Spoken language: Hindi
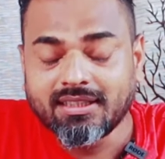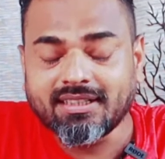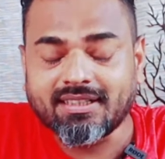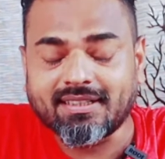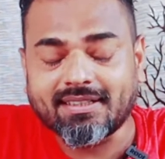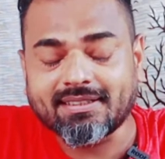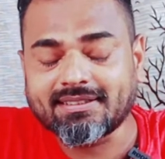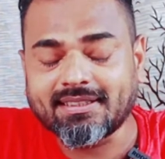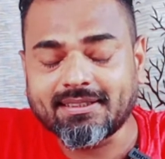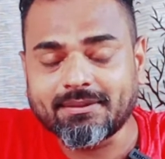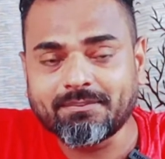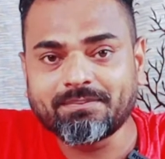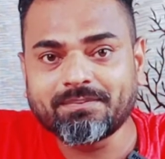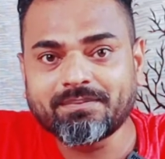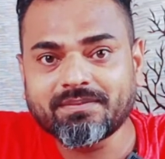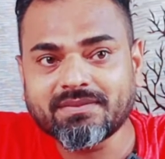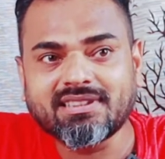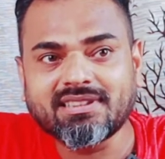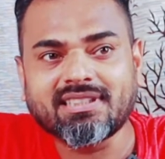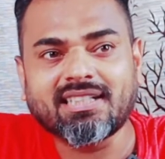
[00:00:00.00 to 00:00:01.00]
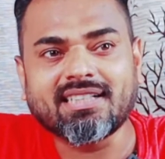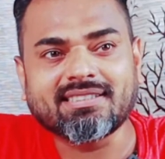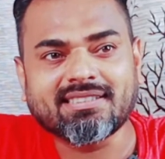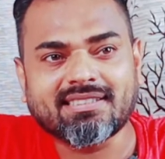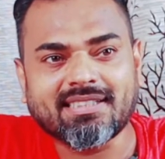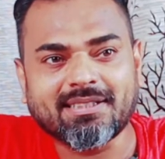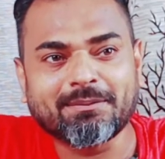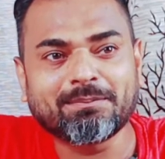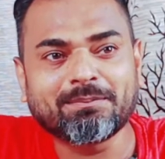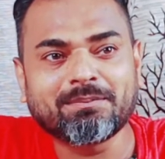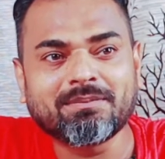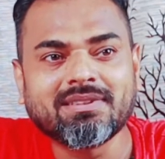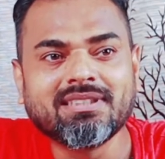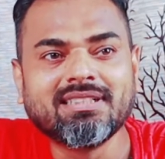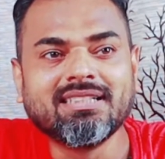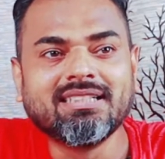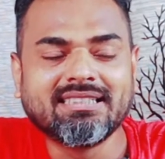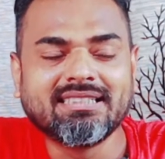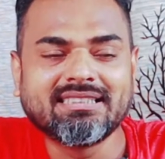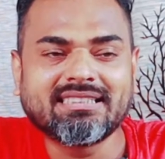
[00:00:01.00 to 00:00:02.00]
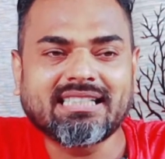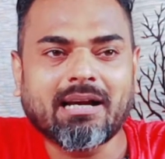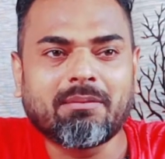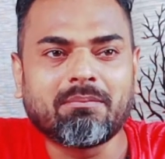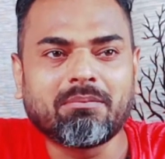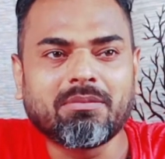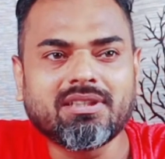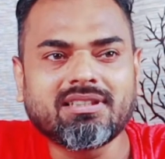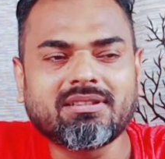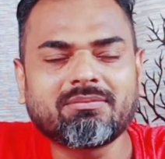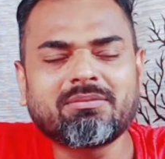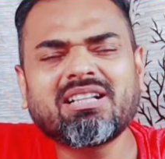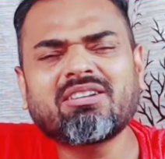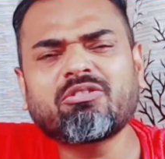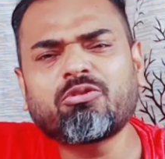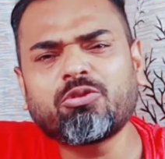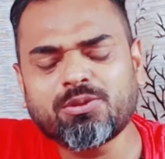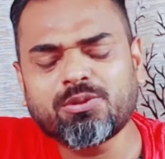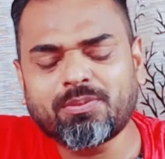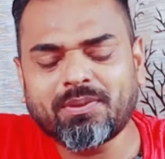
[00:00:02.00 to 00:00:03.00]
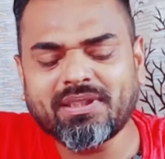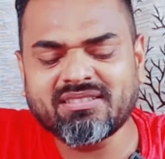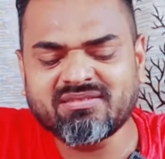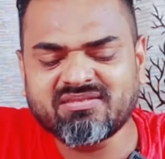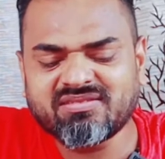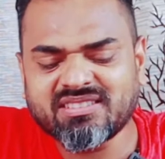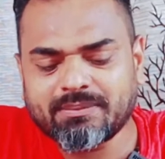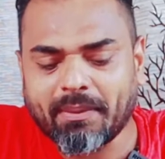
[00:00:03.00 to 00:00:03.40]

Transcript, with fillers: रसम रसम सांबर मतलब कुछ भी